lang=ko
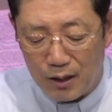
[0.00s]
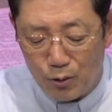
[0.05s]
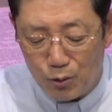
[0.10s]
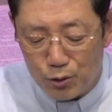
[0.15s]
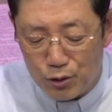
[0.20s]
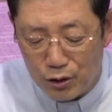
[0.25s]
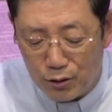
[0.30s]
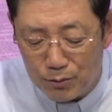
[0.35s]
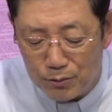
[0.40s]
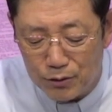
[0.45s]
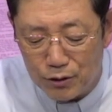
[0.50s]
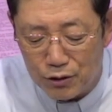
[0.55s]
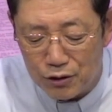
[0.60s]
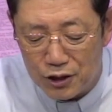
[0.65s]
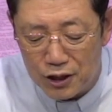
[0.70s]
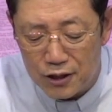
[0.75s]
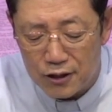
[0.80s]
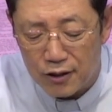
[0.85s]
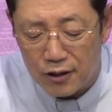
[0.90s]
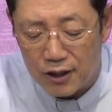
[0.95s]
5절부터
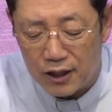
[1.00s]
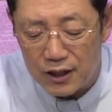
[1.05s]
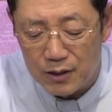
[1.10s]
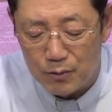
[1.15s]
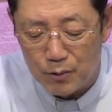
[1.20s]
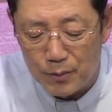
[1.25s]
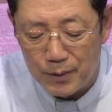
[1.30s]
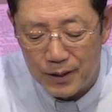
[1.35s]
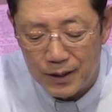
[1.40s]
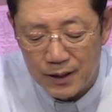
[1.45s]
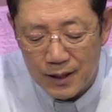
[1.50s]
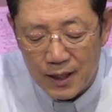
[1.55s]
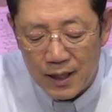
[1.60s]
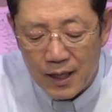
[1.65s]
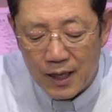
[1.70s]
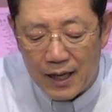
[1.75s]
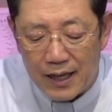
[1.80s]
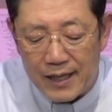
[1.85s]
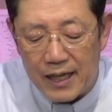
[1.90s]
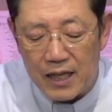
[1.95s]
7절까지 보면
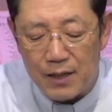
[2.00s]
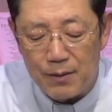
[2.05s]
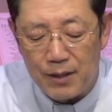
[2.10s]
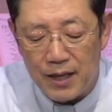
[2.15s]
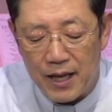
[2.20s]
하나님이